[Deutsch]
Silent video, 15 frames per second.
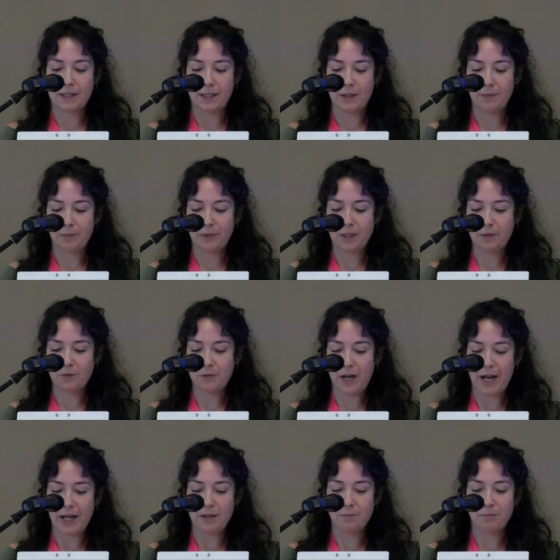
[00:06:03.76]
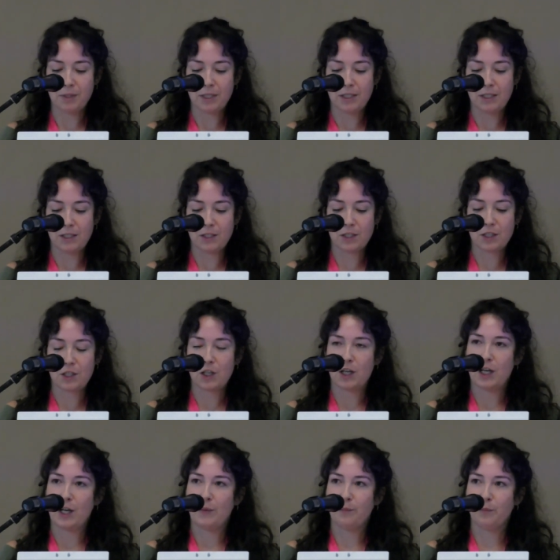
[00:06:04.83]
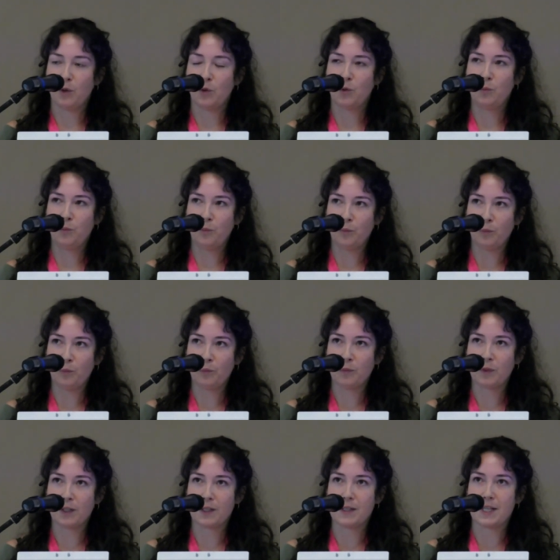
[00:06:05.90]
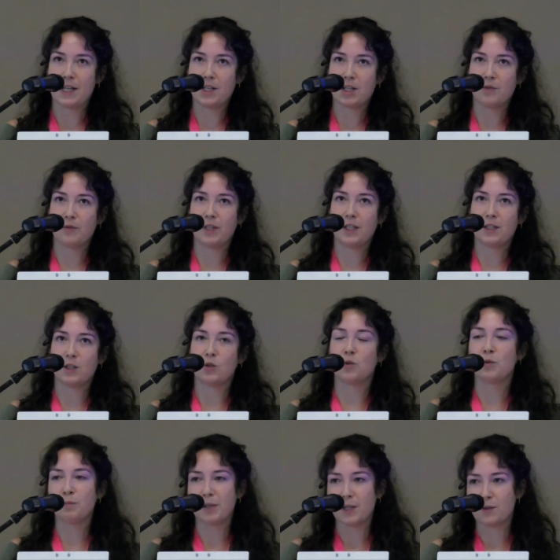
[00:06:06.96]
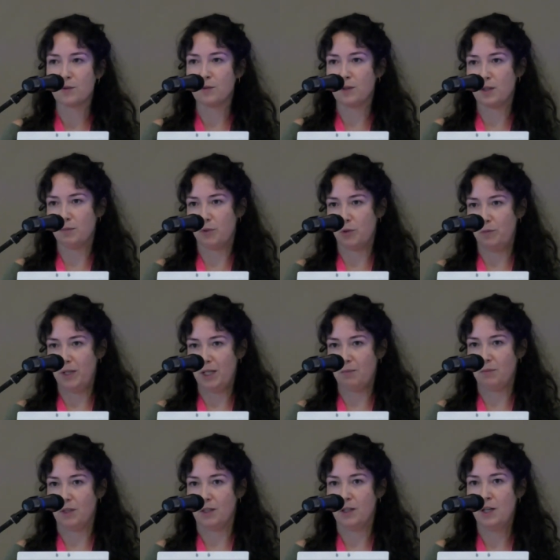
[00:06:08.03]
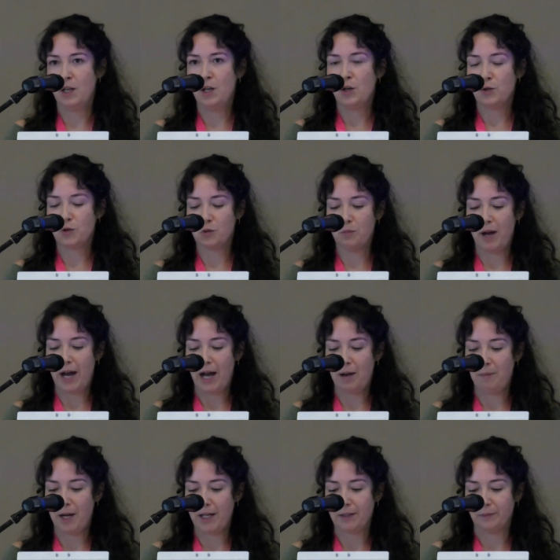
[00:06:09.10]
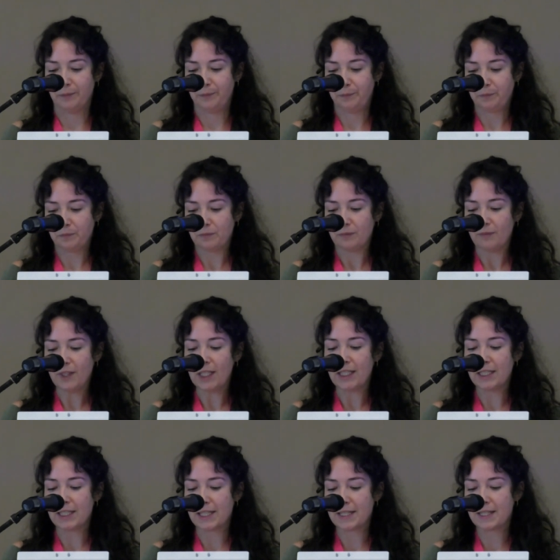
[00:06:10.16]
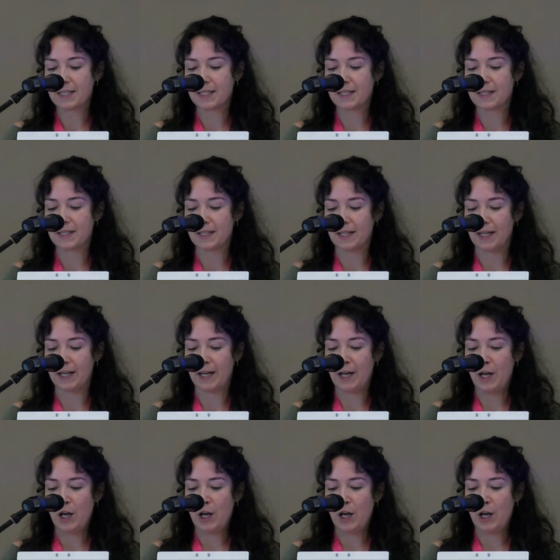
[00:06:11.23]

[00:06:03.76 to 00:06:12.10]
ähm, ein Feindbild, ähm, um gesellschaftliche und persönliche Probleme zu bearbeiten. Das ist diese